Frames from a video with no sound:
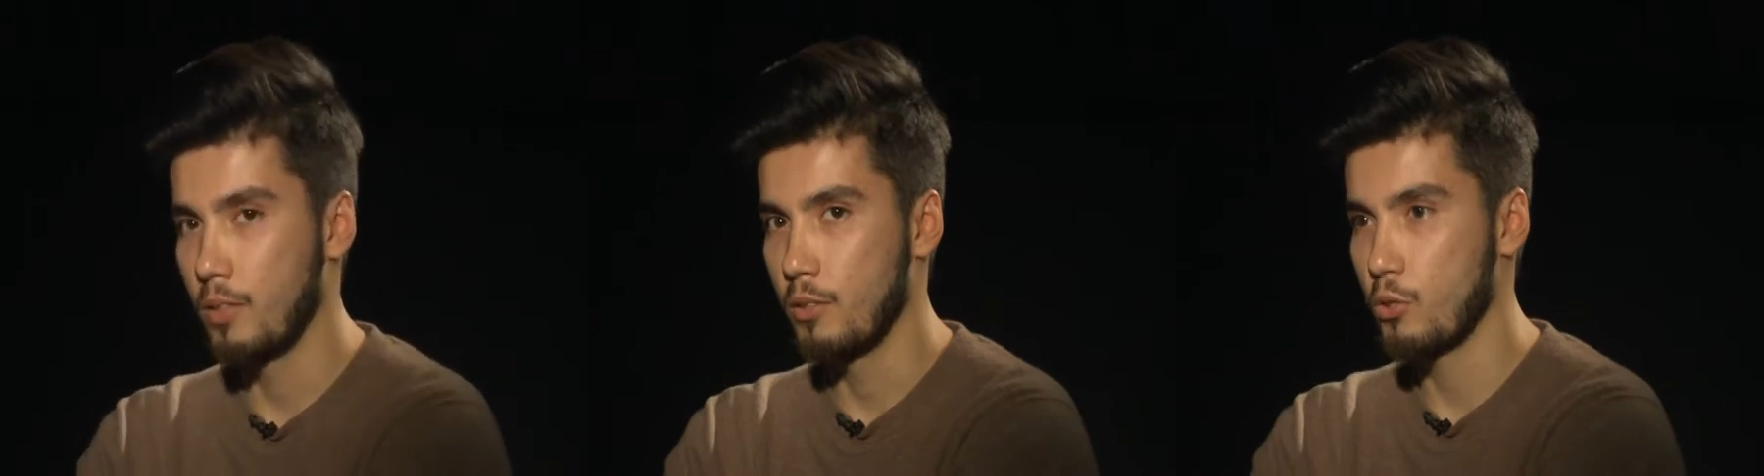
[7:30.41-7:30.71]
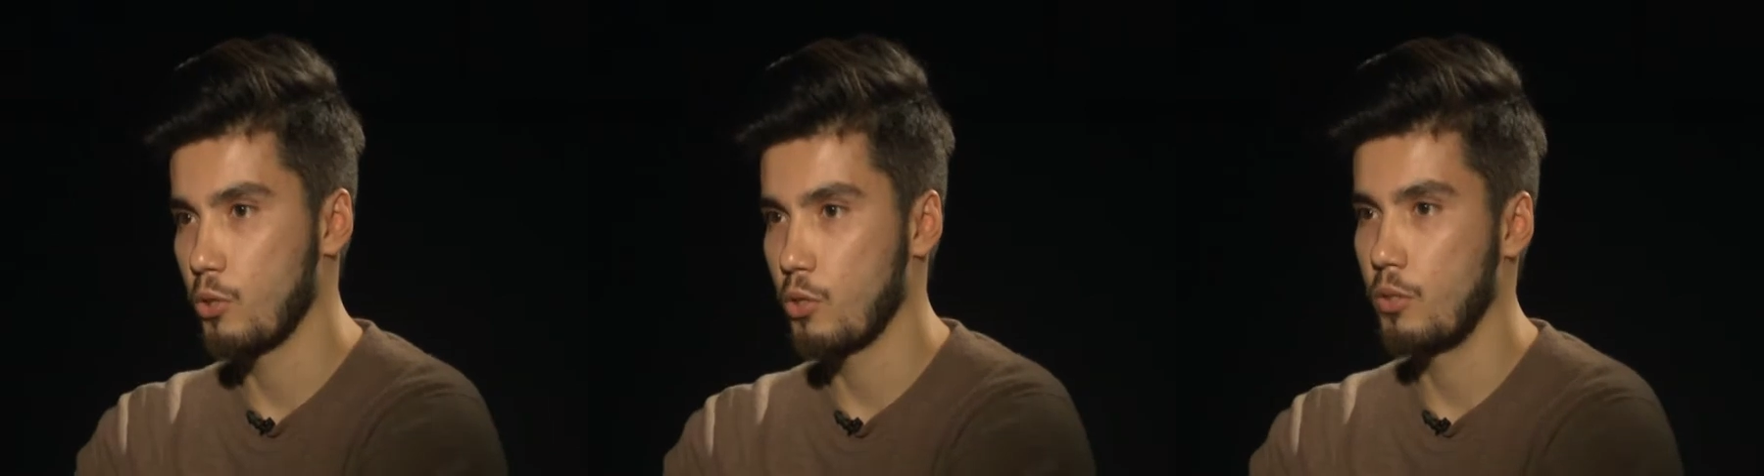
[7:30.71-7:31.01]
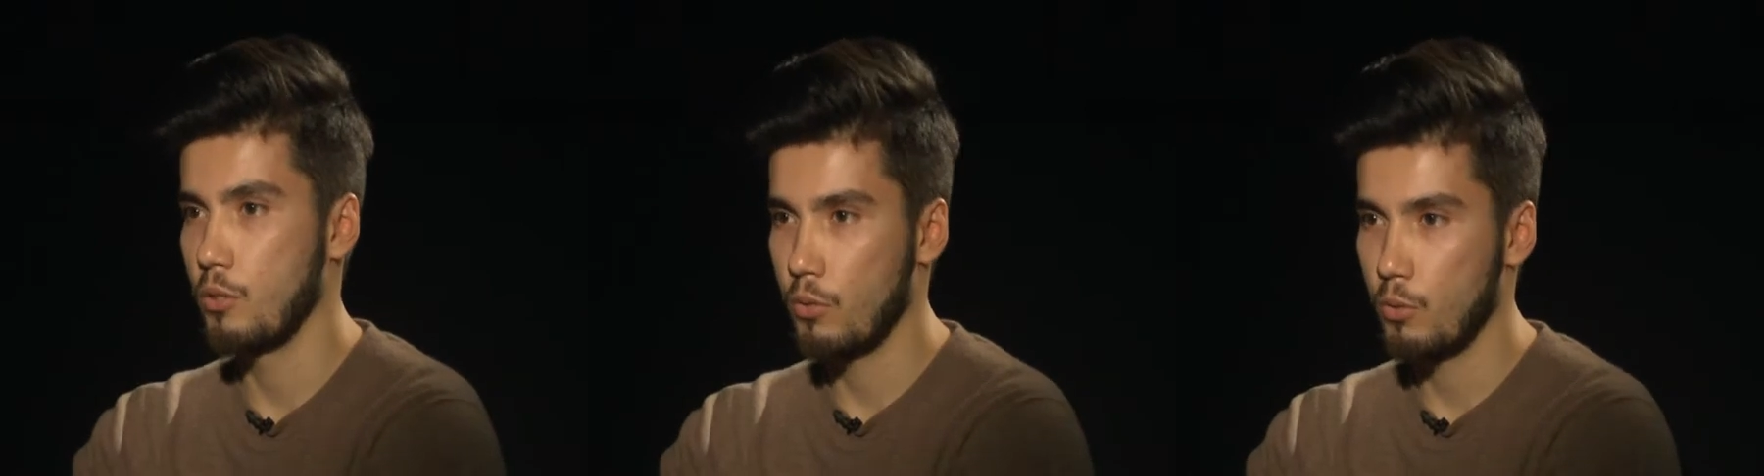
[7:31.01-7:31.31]
конечно
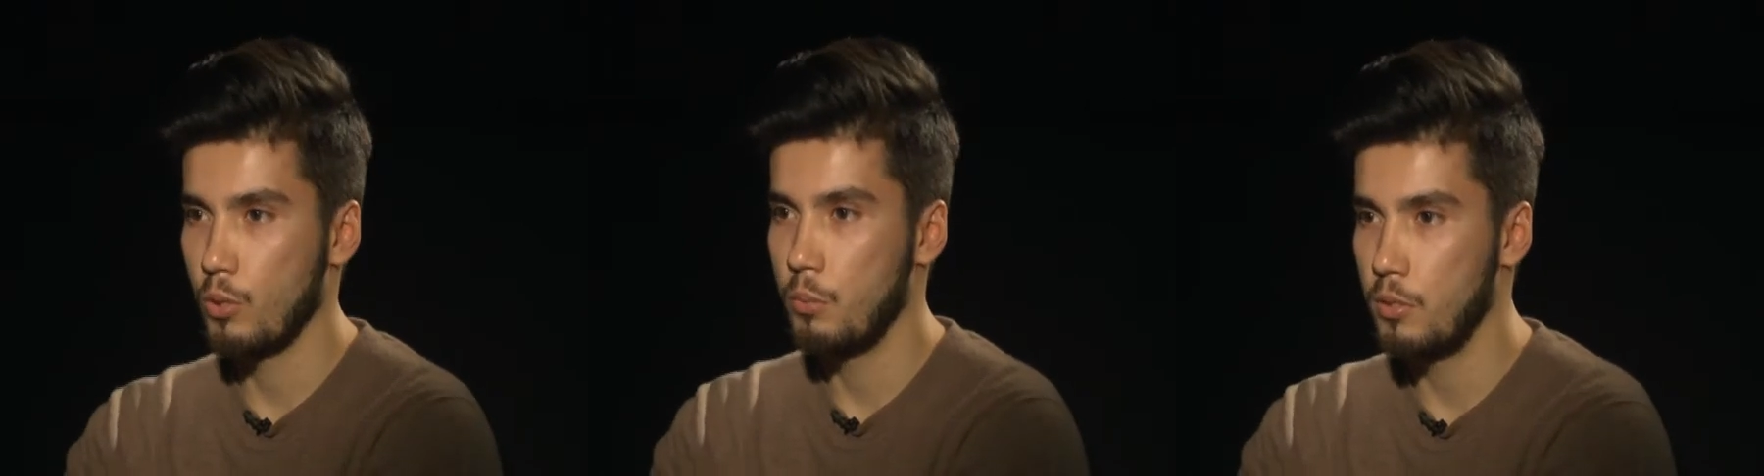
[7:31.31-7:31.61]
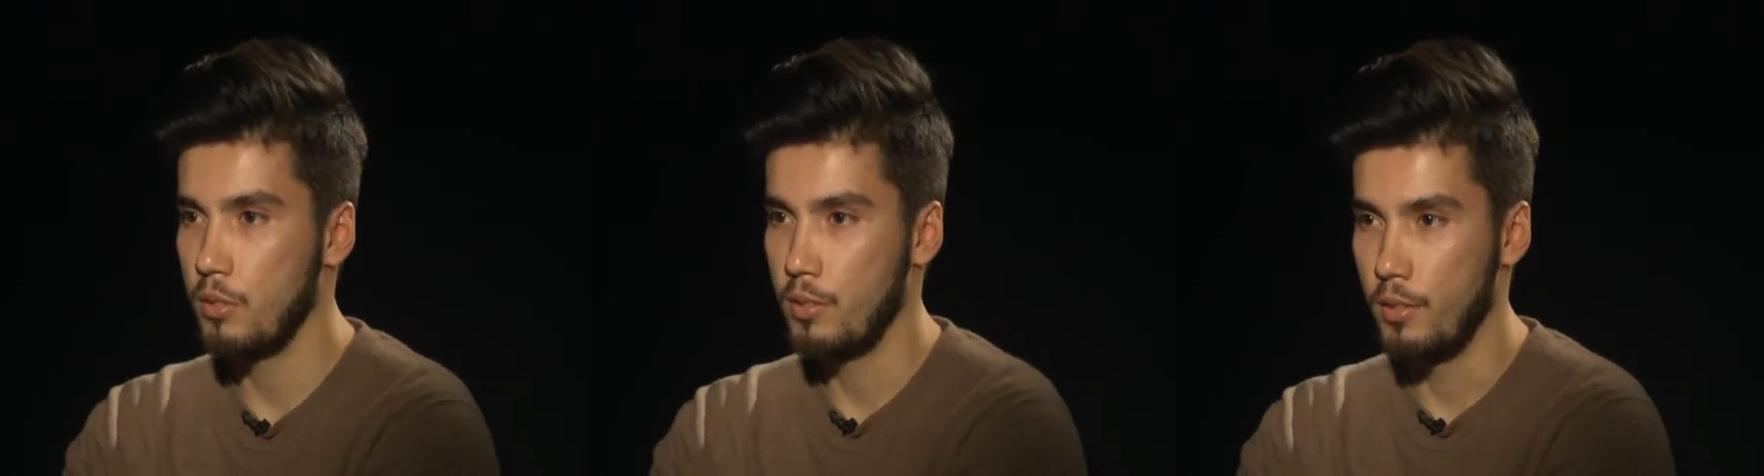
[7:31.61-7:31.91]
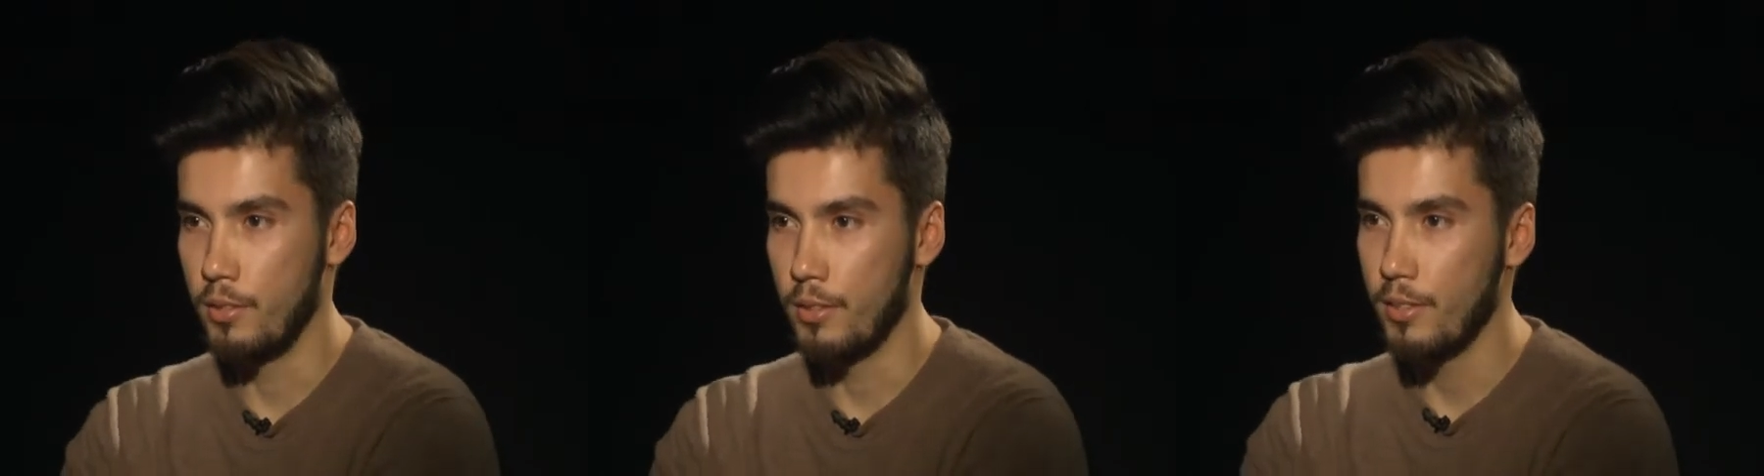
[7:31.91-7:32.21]
же, куда без
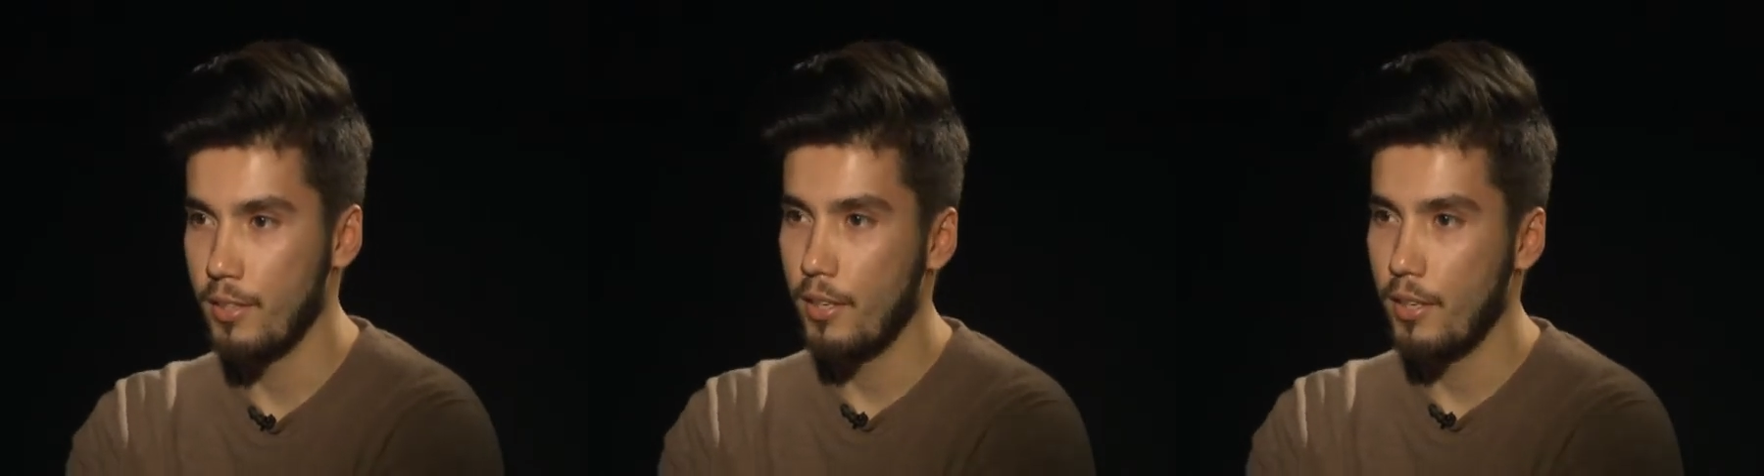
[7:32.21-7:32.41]
Есенина.